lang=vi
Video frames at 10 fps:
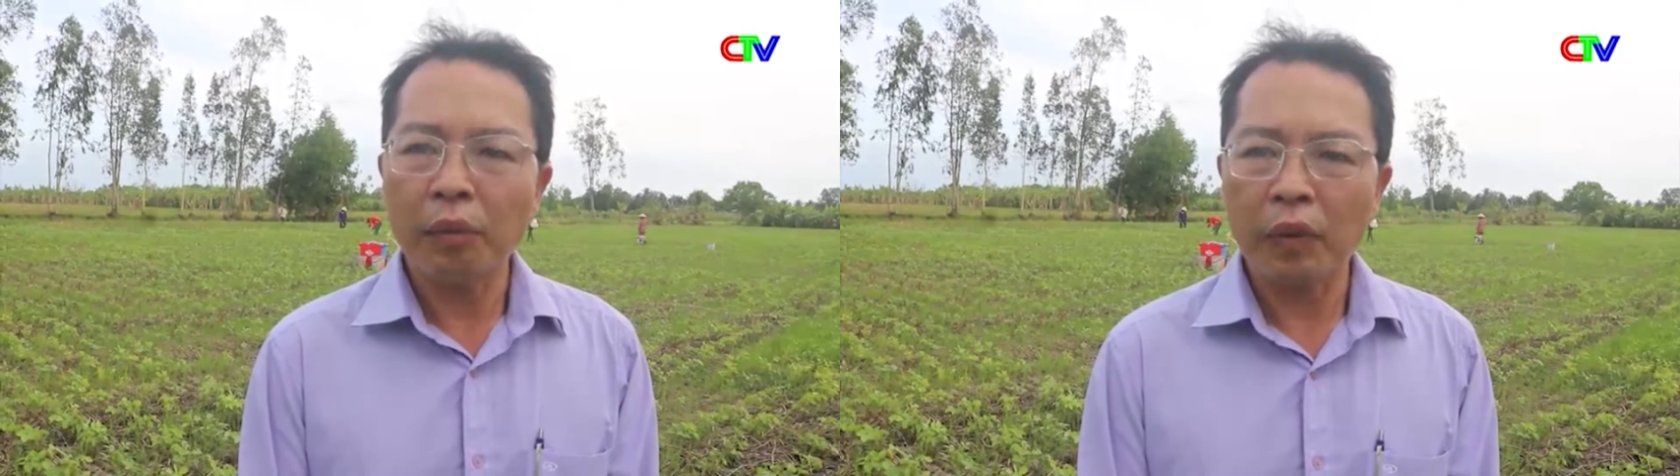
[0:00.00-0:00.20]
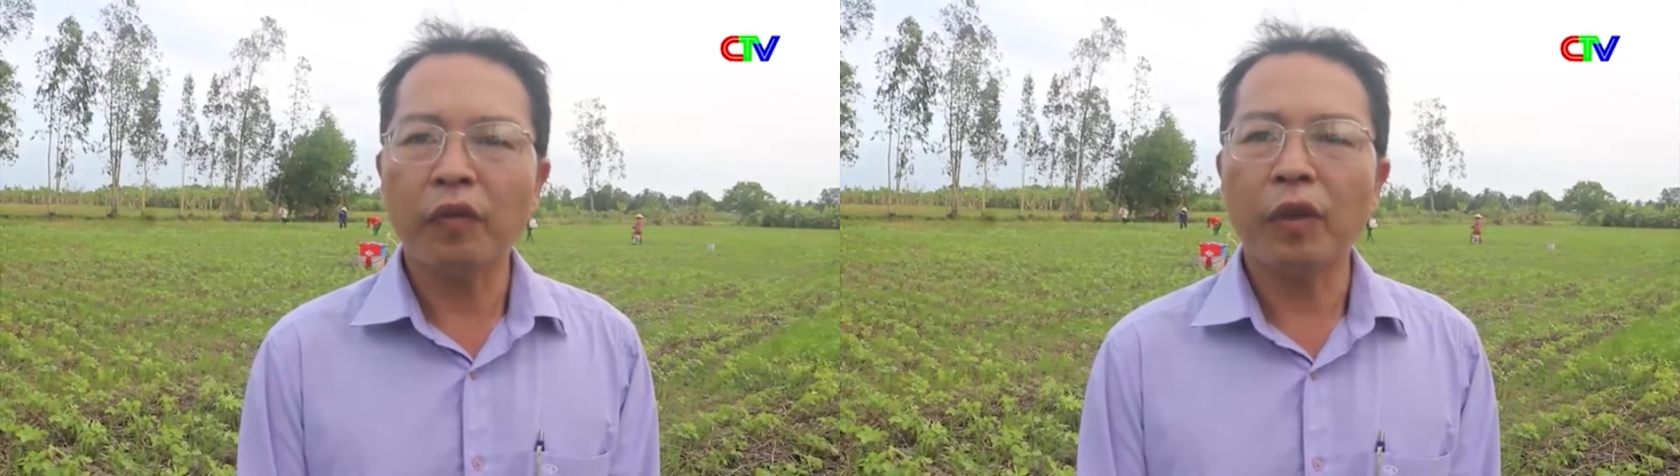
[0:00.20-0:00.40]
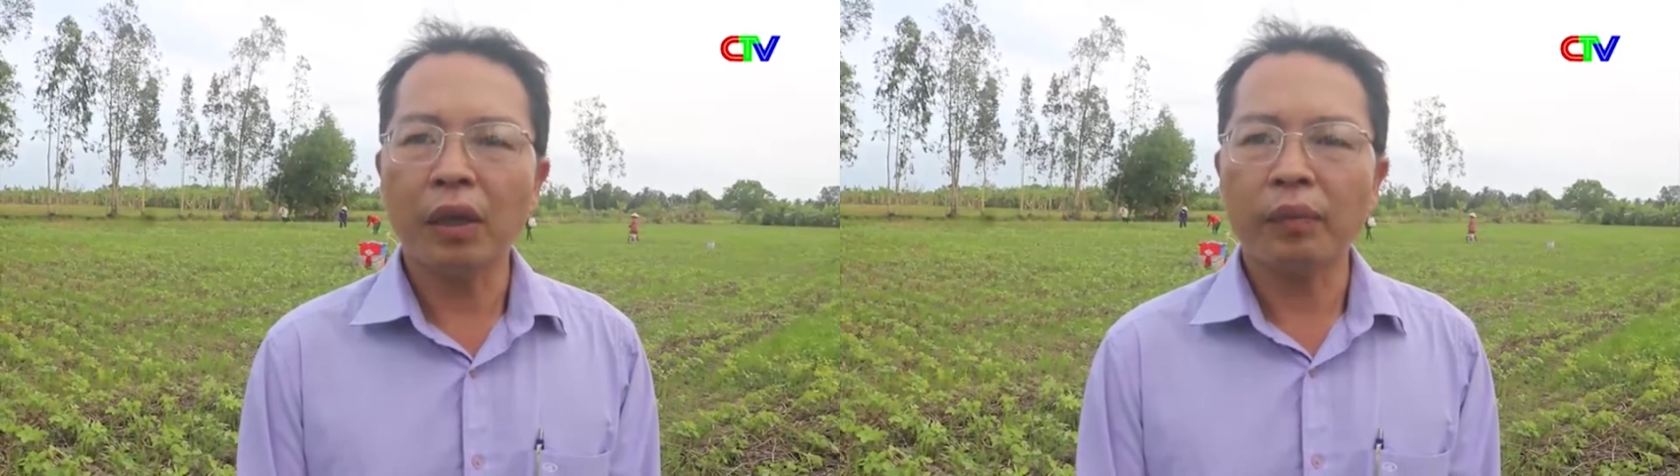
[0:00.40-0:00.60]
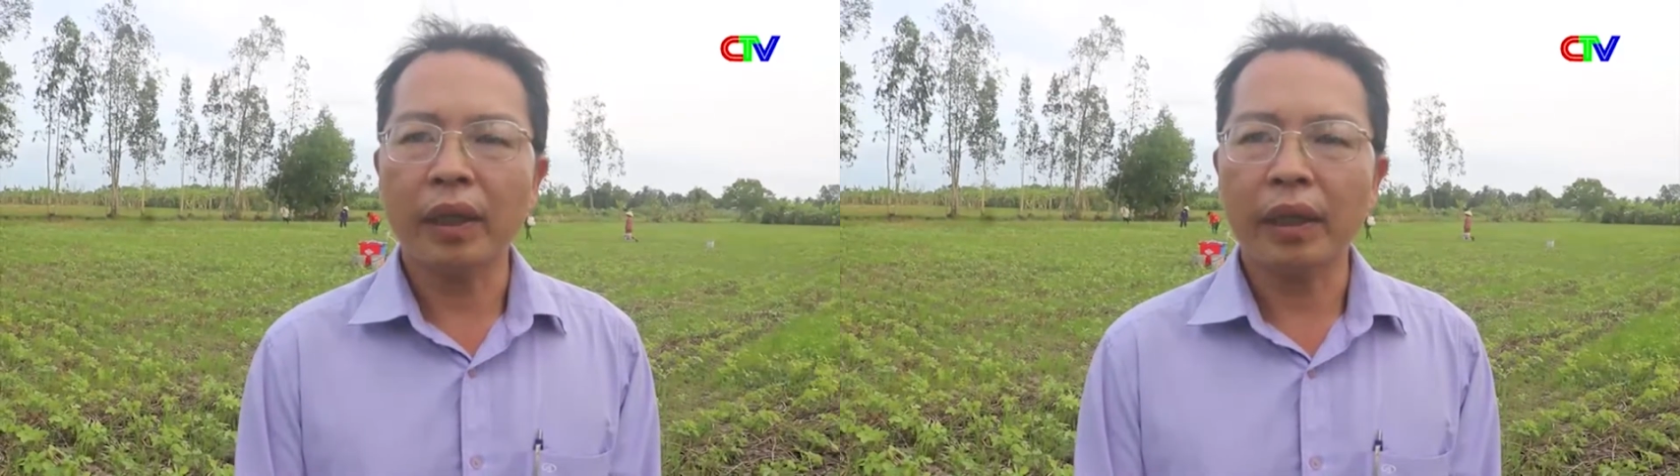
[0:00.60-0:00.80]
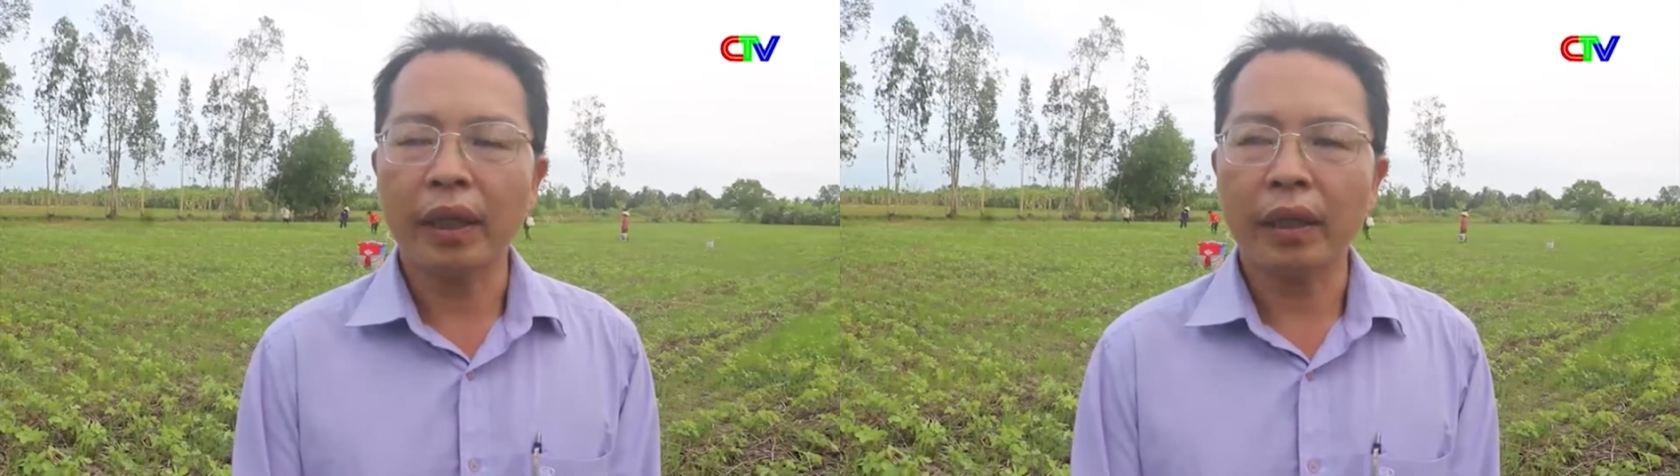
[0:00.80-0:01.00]
nếu mà phù hợp
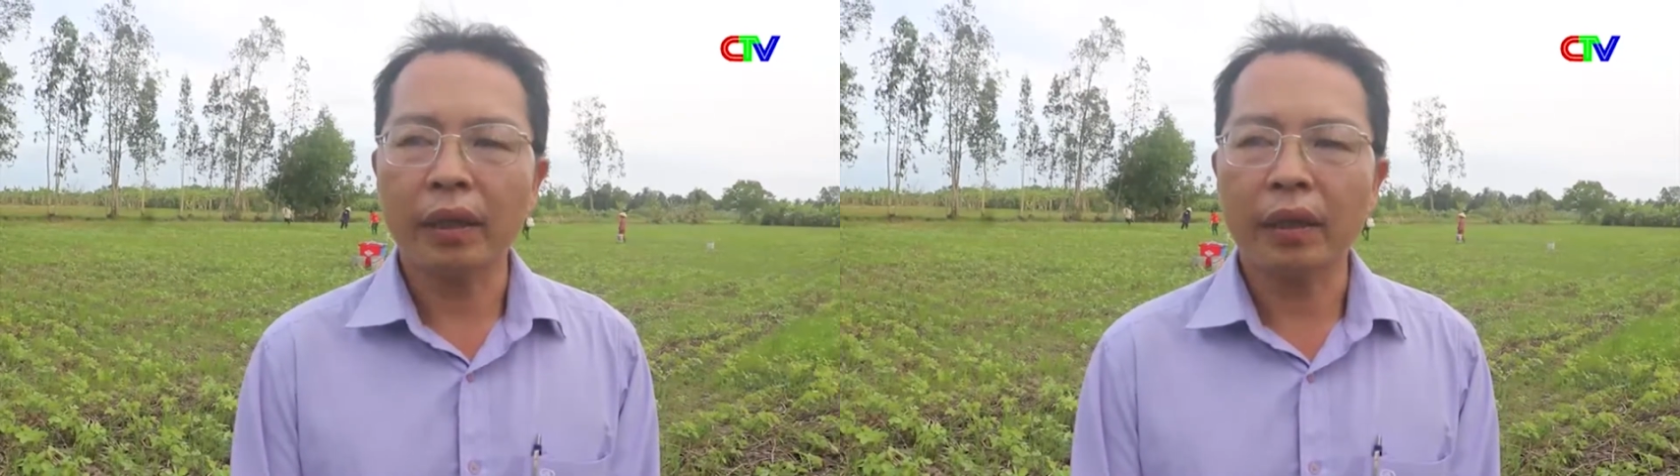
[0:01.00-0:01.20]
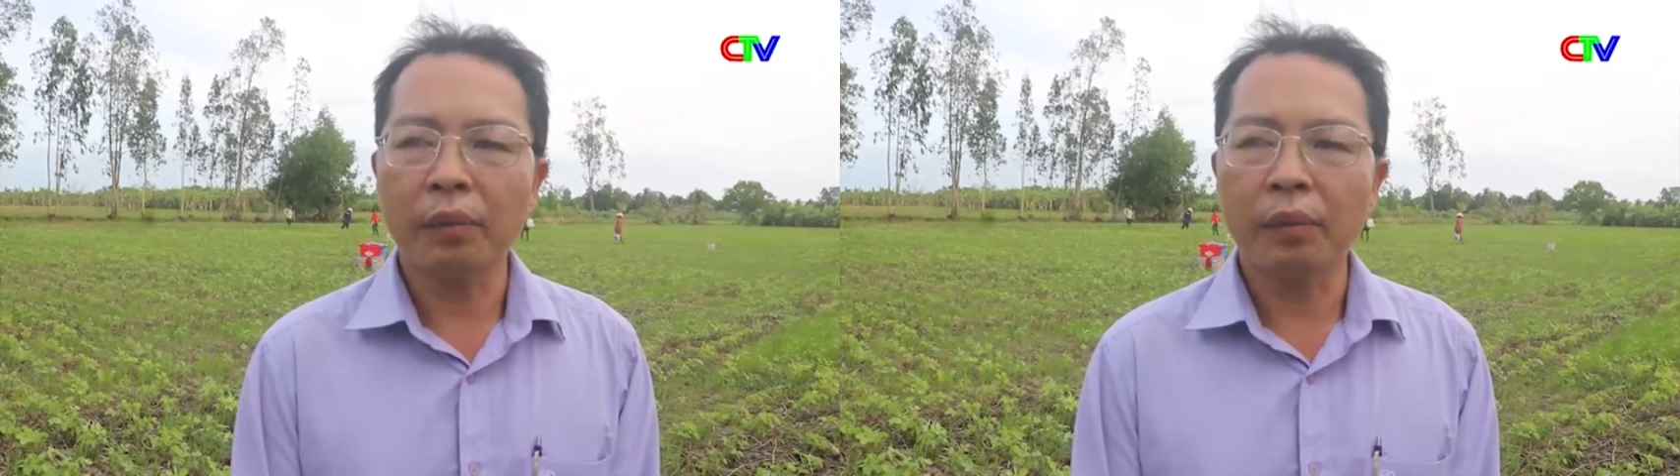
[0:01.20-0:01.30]
thì sẽ